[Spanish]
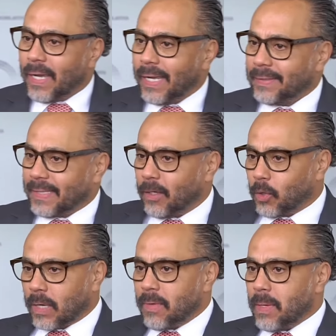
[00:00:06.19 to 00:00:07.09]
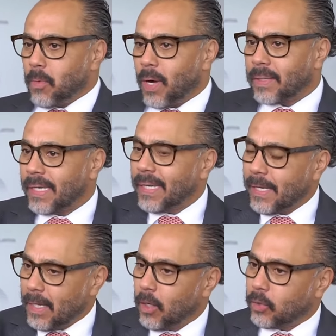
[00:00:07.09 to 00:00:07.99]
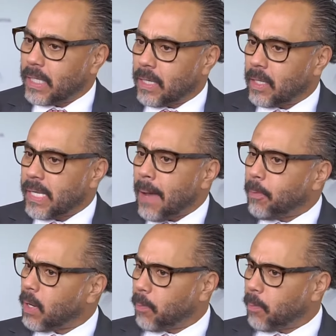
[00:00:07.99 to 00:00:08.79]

entre los que vivimos aquí y los de la diáspora,